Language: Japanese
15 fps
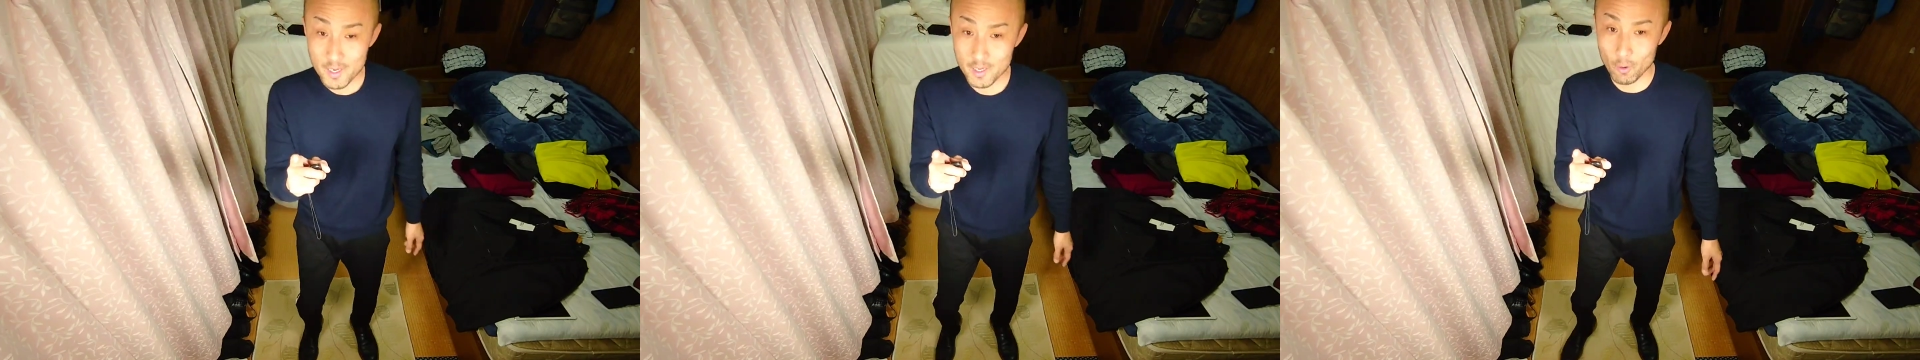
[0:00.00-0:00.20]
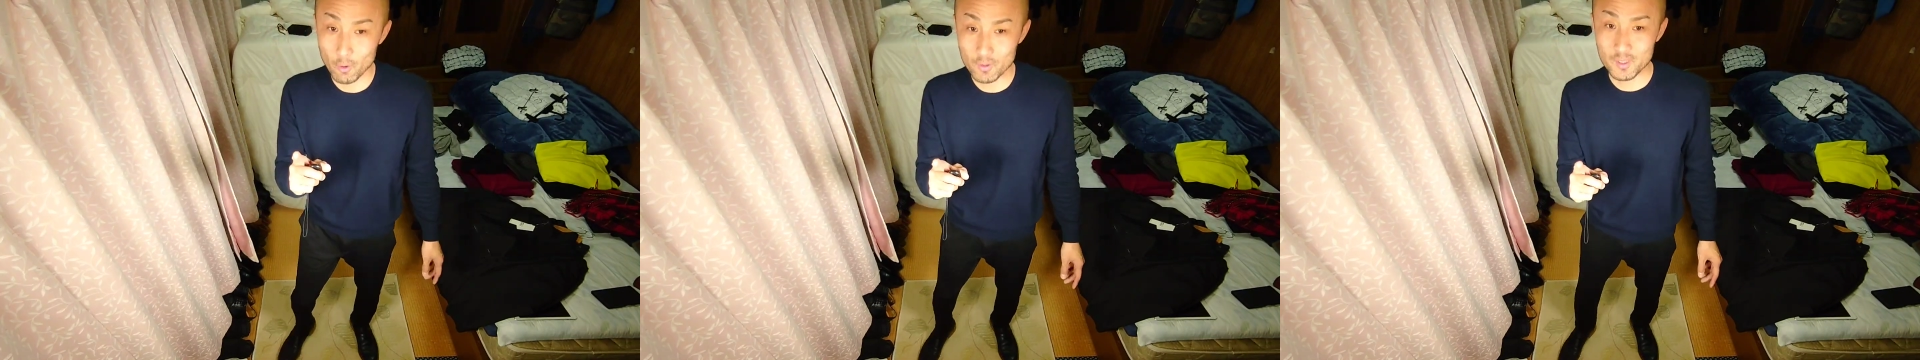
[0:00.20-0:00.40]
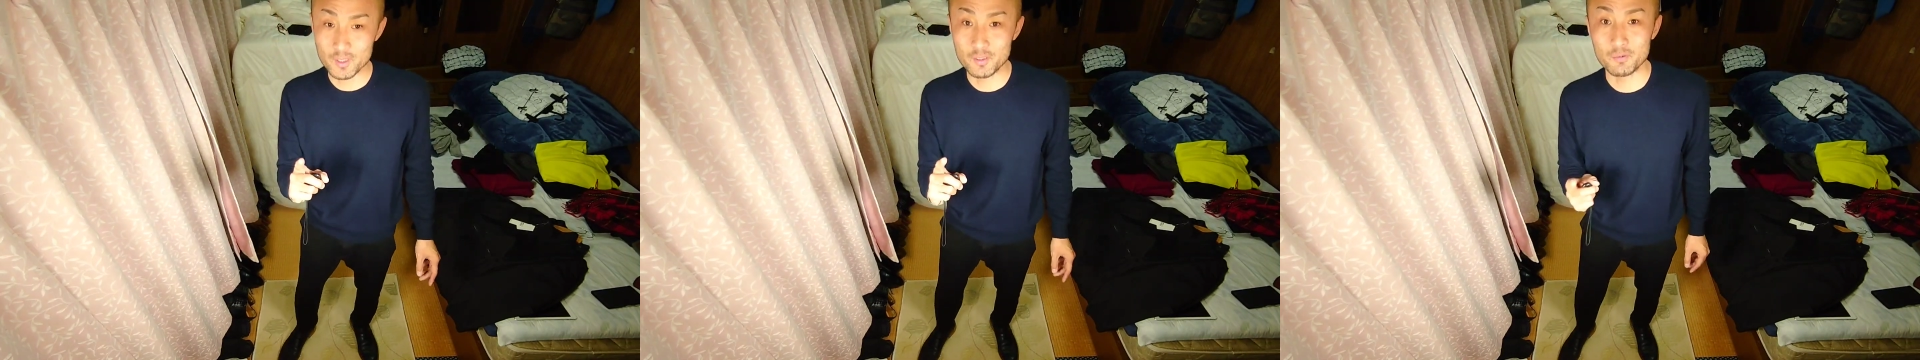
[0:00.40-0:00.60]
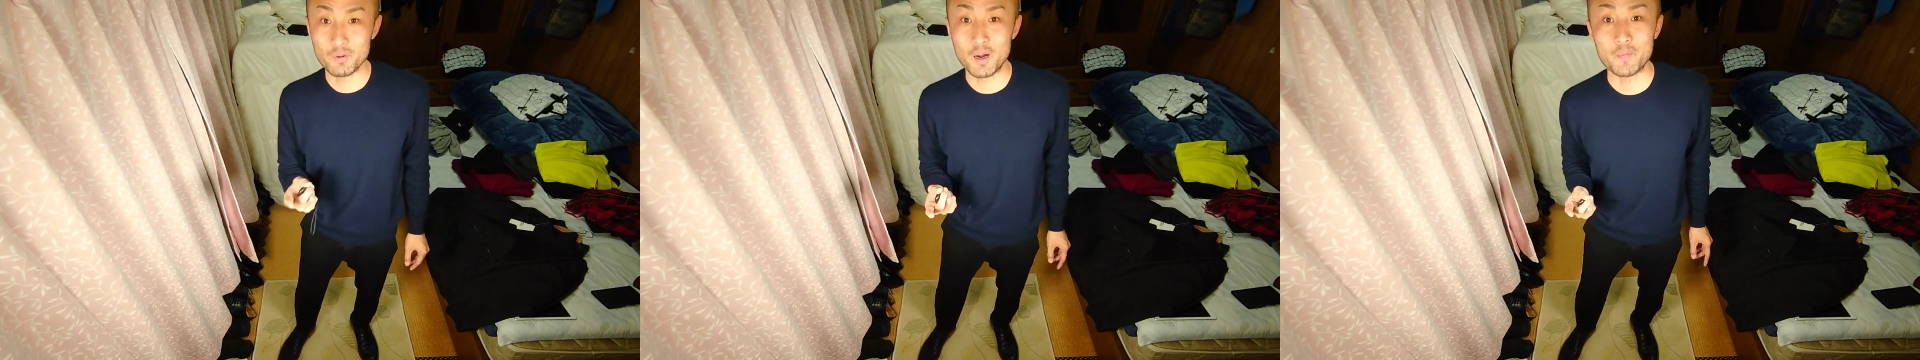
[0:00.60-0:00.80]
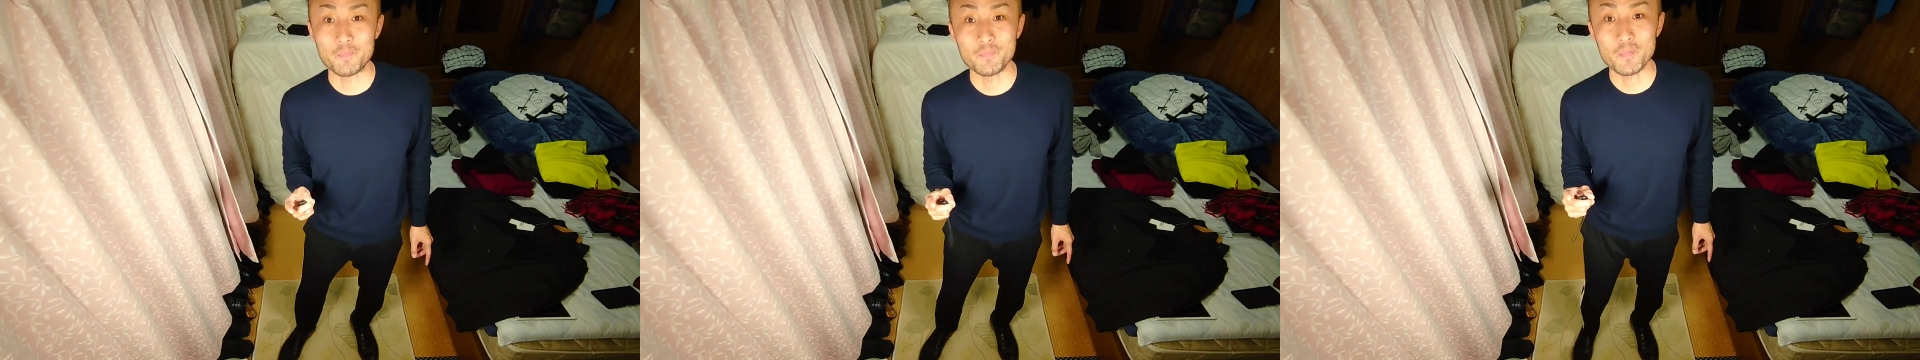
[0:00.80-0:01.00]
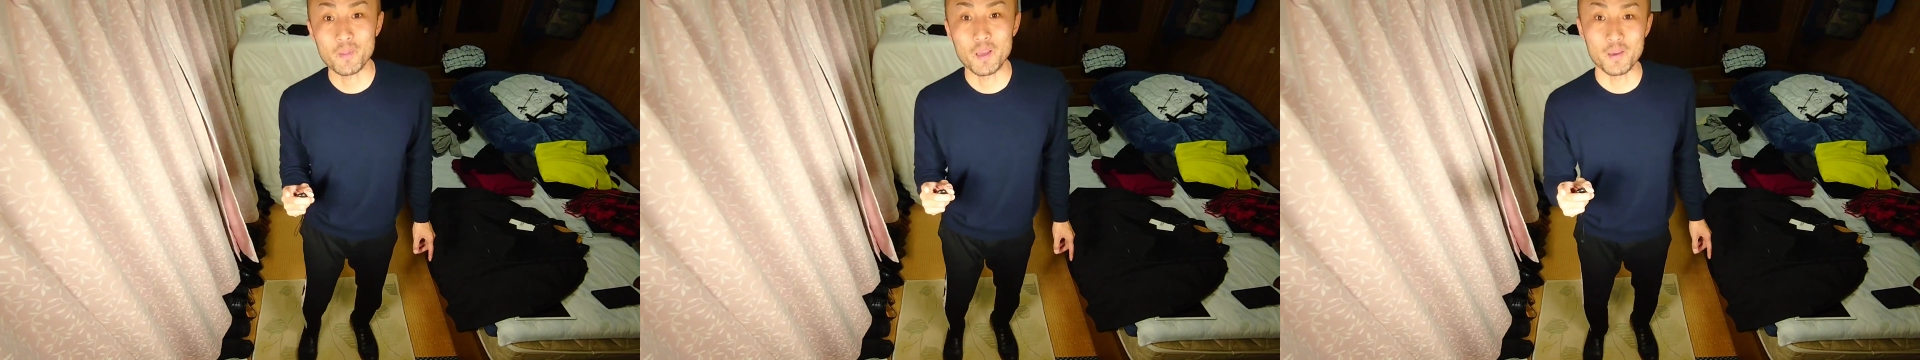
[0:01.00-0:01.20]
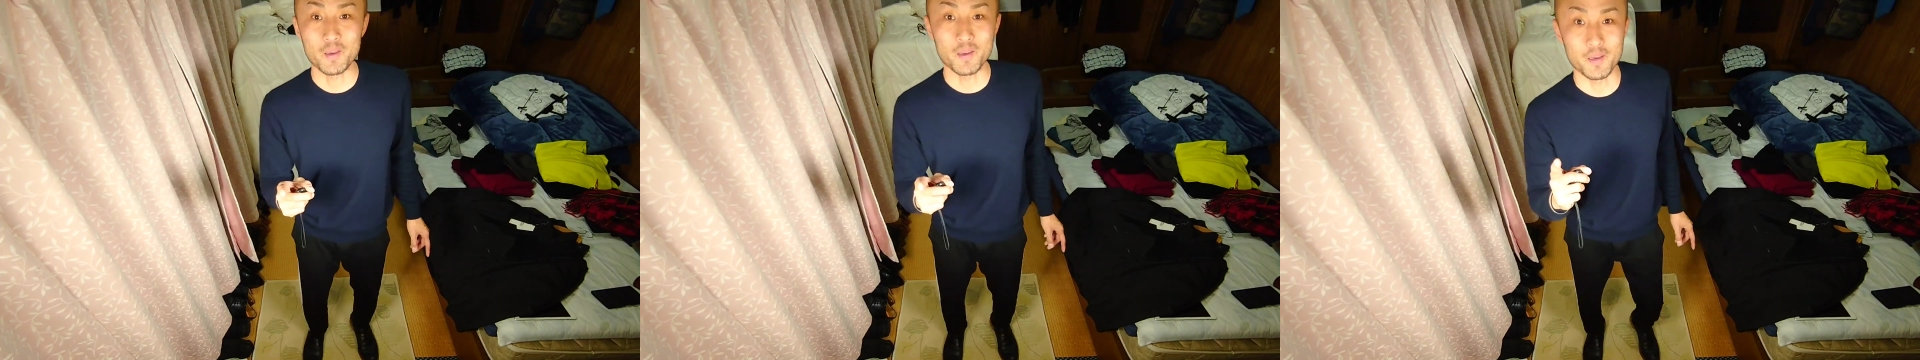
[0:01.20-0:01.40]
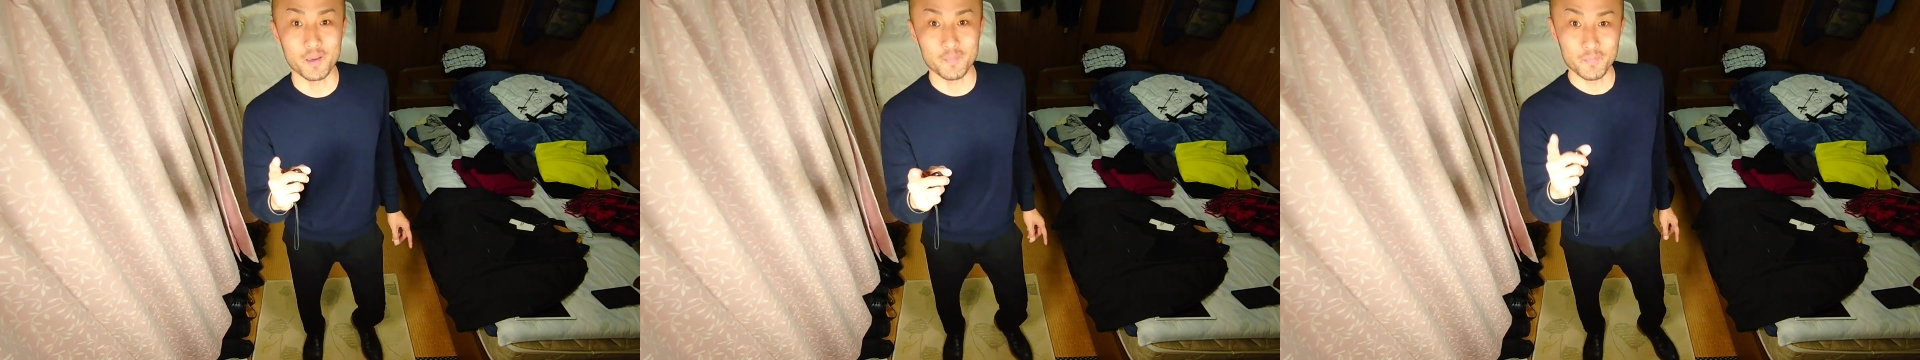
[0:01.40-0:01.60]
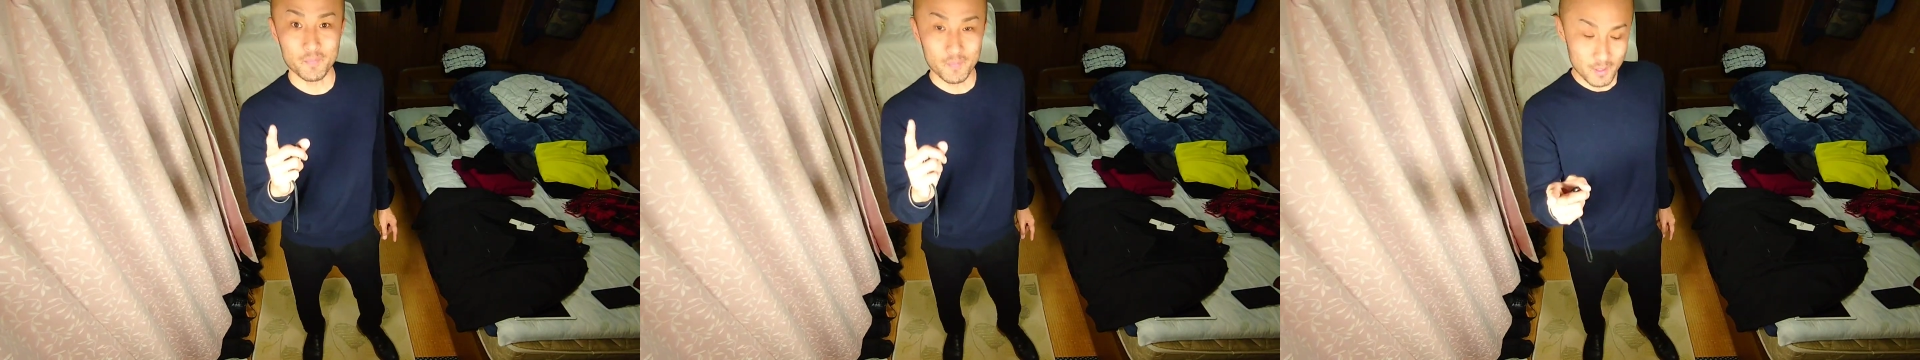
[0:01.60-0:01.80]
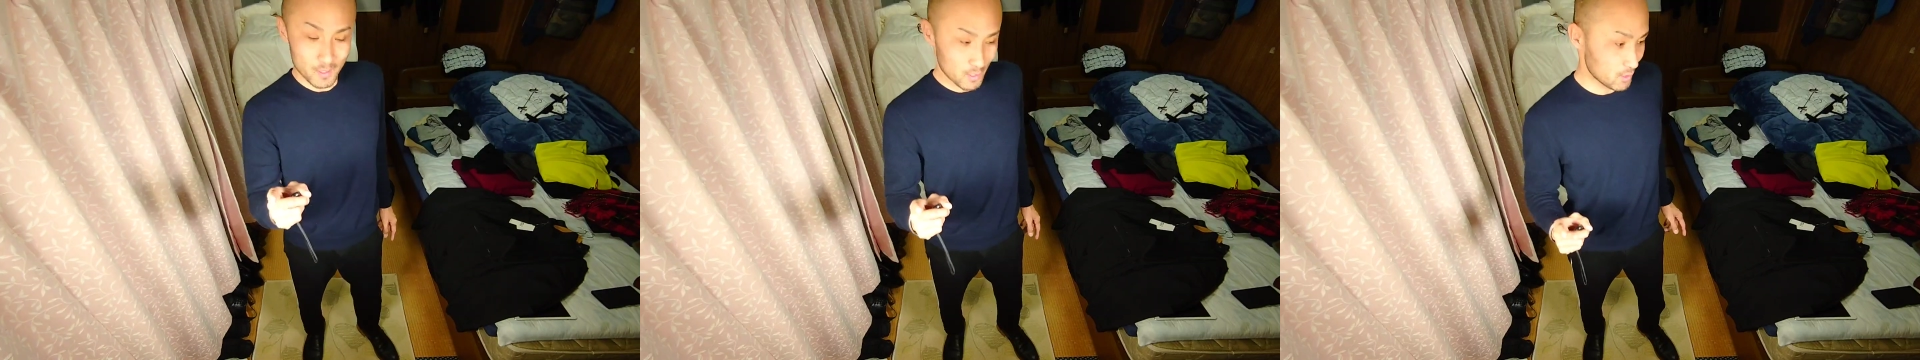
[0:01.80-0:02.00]
えー、本日は、
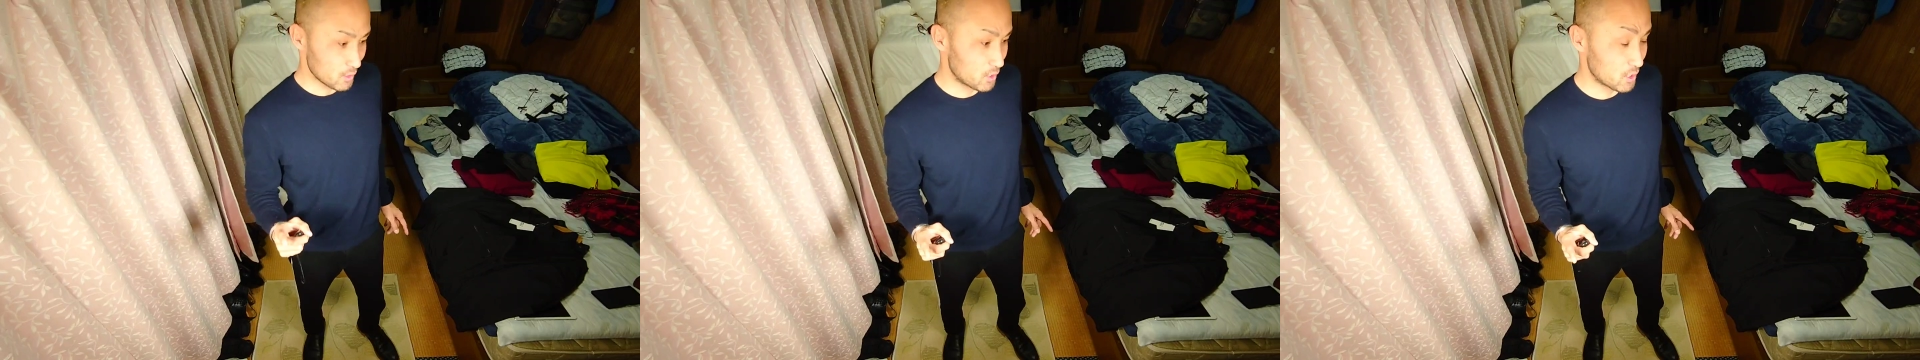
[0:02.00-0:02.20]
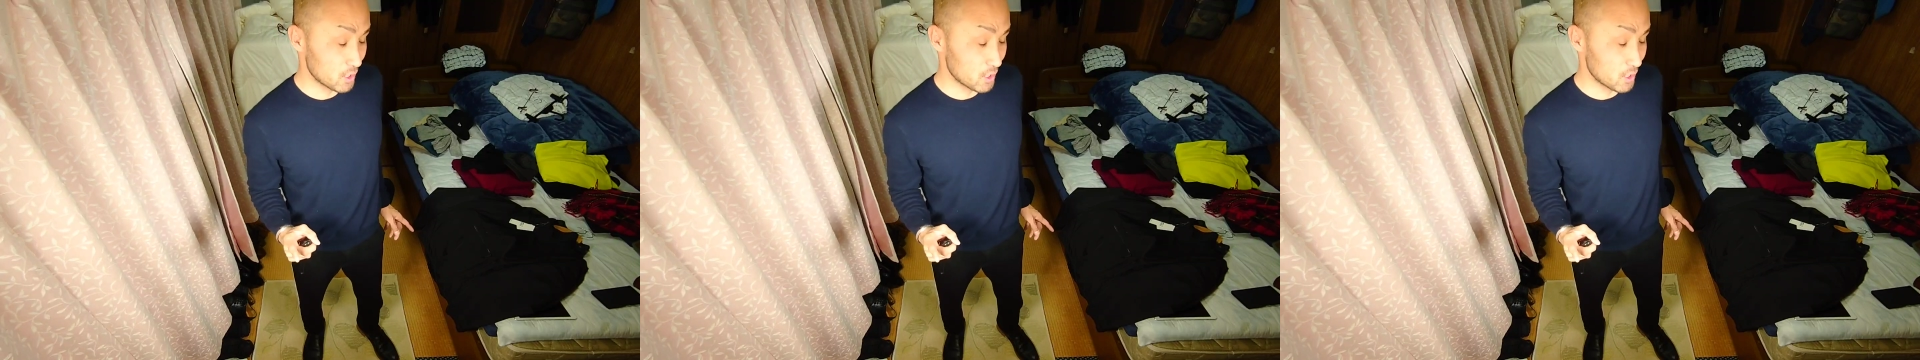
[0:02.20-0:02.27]
えー、